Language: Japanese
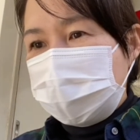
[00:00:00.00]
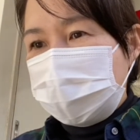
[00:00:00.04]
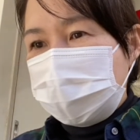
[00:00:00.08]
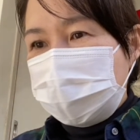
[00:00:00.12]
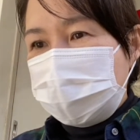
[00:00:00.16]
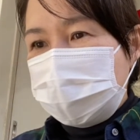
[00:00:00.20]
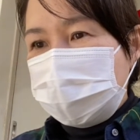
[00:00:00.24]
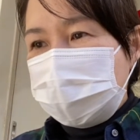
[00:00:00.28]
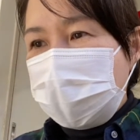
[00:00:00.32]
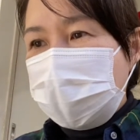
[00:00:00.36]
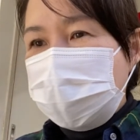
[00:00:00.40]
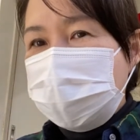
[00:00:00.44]

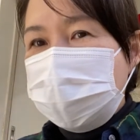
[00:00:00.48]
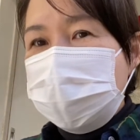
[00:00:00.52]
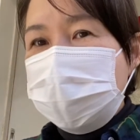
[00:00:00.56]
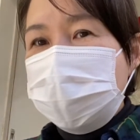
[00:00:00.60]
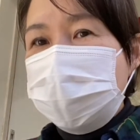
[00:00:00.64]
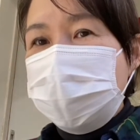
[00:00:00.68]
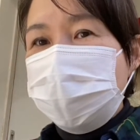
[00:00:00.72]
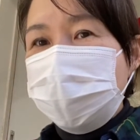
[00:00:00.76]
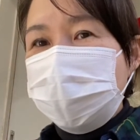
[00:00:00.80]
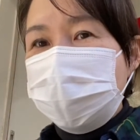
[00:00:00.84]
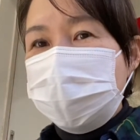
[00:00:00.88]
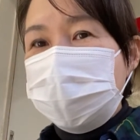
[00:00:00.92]
先
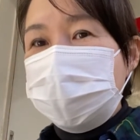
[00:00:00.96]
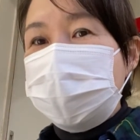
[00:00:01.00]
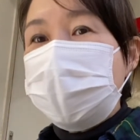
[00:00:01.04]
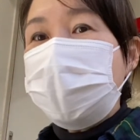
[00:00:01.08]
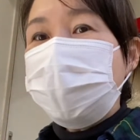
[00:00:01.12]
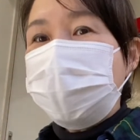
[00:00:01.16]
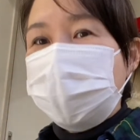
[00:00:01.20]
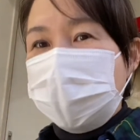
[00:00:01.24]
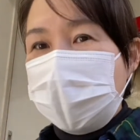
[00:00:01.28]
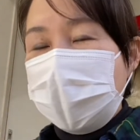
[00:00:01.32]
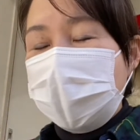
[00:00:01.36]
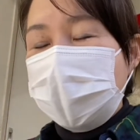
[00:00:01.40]
人の教え
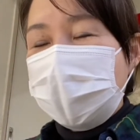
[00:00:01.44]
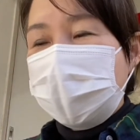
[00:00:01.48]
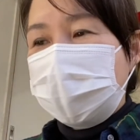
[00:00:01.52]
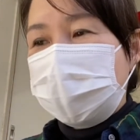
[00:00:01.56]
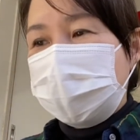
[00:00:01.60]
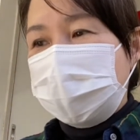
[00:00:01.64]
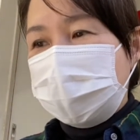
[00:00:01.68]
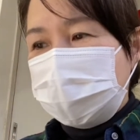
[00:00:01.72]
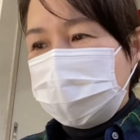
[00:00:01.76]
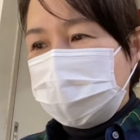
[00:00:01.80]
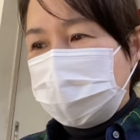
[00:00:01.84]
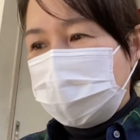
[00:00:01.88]
もね、
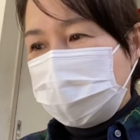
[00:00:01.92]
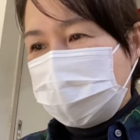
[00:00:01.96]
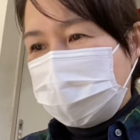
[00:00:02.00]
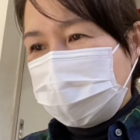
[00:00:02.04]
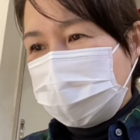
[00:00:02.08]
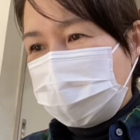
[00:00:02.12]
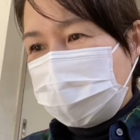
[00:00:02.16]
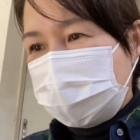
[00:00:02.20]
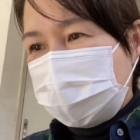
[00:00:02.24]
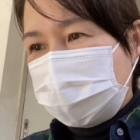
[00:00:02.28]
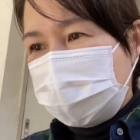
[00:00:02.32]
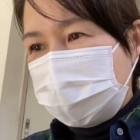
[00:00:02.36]

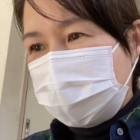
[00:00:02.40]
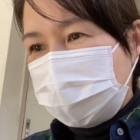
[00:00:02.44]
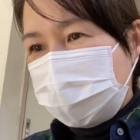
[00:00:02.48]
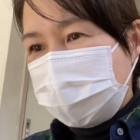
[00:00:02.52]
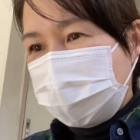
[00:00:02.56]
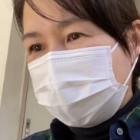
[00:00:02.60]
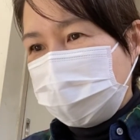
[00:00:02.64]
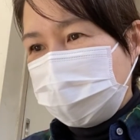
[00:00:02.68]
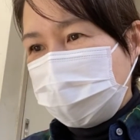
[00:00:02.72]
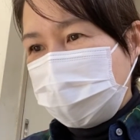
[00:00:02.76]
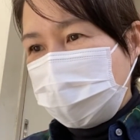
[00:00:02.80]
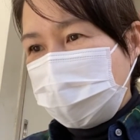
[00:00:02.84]

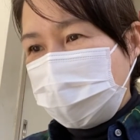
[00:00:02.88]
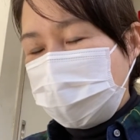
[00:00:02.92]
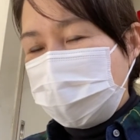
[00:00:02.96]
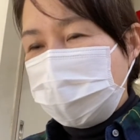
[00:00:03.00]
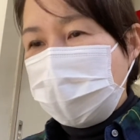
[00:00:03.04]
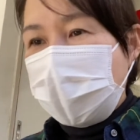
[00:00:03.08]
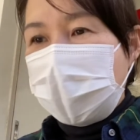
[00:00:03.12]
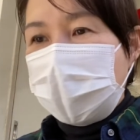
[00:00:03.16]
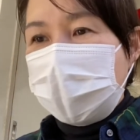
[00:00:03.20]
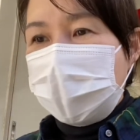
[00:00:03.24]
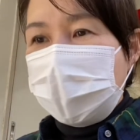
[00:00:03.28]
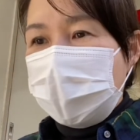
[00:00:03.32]
えー、
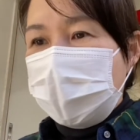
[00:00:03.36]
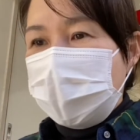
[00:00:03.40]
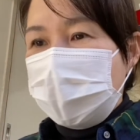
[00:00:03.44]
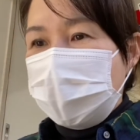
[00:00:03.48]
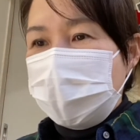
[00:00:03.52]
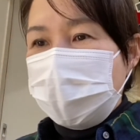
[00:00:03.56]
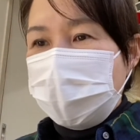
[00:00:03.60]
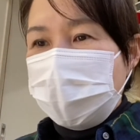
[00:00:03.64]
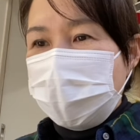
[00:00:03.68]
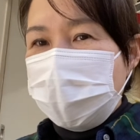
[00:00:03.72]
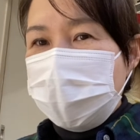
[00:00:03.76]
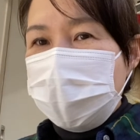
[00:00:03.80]
まあ
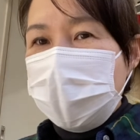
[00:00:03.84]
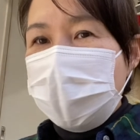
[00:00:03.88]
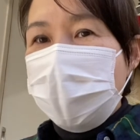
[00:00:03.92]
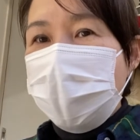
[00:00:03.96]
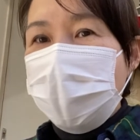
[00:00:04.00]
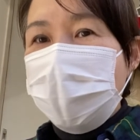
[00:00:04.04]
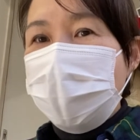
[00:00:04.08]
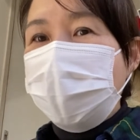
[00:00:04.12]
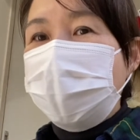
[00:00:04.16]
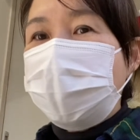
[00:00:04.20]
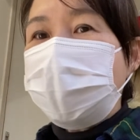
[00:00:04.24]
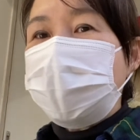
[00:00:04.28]
親
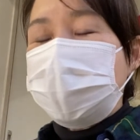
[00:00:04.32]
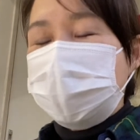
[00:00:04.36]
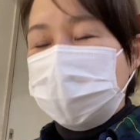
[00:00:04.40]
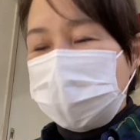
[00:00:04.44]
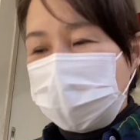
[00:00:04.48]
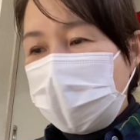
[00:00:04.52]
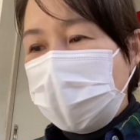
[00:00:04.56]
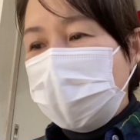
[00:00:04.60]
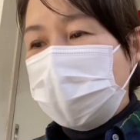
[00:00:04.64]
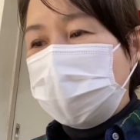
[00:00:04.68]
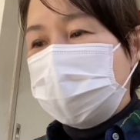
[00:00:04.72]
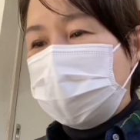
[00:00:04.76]
心ですよ
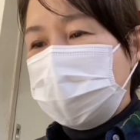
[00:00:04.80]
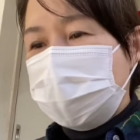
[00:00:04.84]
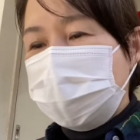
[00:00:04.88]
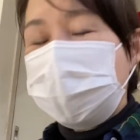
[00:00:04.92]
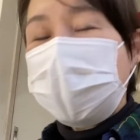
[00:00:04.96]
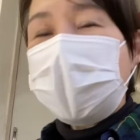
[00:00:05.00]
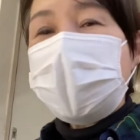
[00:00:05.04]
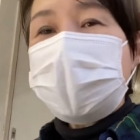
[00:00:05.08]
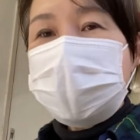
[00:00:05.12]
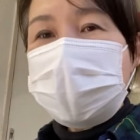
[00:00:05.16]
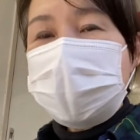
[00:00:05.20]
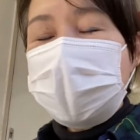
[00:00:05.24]
ね失
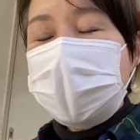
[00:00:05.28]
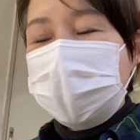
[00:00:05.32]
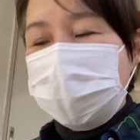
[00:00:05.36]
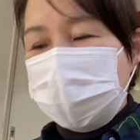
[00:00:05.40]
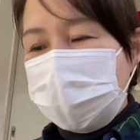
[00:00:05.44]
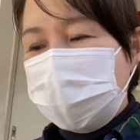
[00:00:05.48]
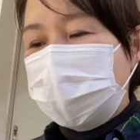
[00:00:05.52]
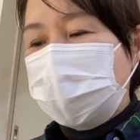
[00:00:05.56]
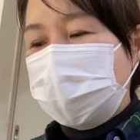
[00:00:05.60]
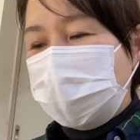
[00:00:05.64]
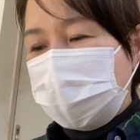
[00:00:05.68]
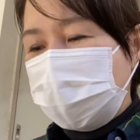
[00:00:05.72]
敗しない
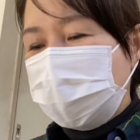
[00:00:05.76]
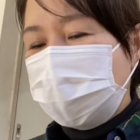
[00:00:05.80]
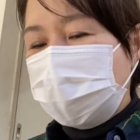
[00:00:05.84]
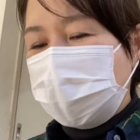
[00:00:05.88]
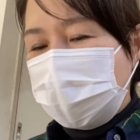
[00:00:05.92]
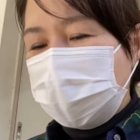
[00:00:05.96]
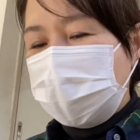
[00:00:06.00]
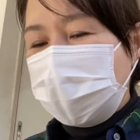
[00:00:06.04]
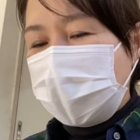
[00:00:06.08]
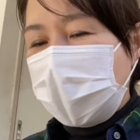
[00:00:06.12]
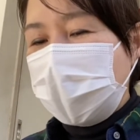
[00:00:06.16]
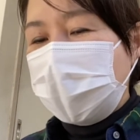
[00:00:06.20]
ようにっていう
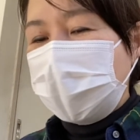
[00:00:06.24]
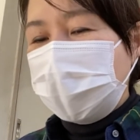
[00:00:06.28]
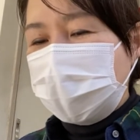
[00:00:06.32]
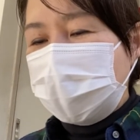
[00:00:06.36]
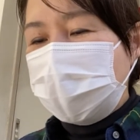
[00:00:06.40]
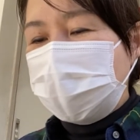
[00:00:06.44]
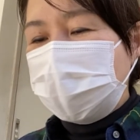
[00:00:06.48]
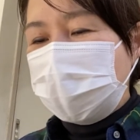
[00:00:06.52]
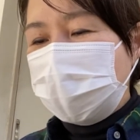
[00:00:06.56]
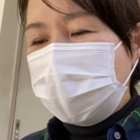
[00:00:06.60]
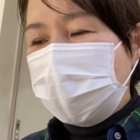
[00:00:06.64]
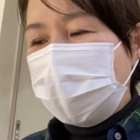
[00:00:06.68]
意味で
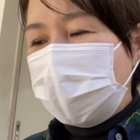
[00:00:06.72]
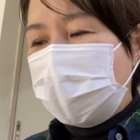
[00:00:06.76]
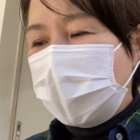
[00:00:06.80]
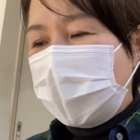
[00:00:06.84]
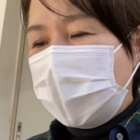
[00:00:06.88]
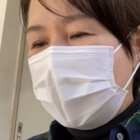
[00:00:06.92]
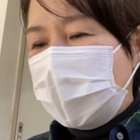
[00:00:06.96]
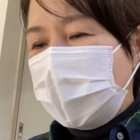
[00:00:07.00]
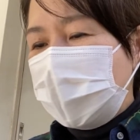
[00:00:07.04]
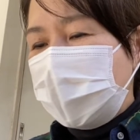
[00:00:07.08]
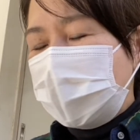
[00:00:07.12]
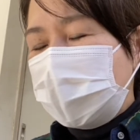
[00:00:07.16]
だけど
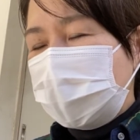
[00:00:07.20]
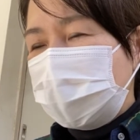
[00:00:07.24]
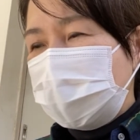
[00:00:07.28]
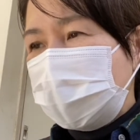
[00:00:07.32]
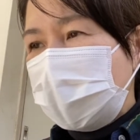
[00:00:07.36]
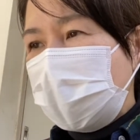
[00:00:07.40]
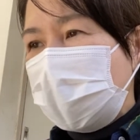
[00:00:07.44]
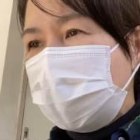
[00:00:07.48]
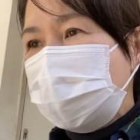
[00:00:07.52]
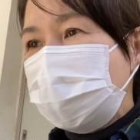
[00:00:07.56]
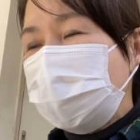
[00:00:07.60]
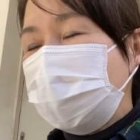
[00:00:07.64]

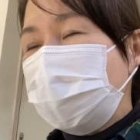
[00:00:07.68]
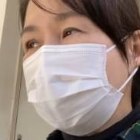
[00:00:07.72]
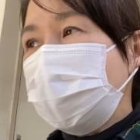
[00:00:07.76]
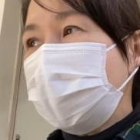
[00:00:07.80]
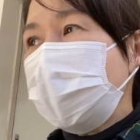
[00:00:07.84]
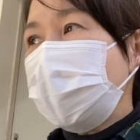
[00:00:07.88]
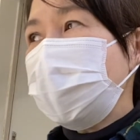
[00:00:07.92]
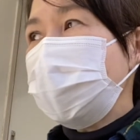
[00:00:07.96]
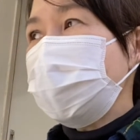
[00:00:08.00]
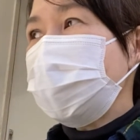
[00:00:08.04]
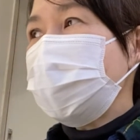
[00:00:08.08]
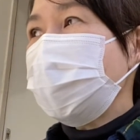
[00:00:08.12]
検証に
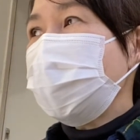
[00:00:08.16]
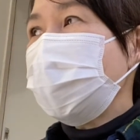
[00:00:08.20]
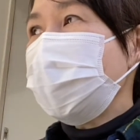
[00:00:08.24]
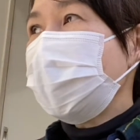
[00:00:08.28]
検証を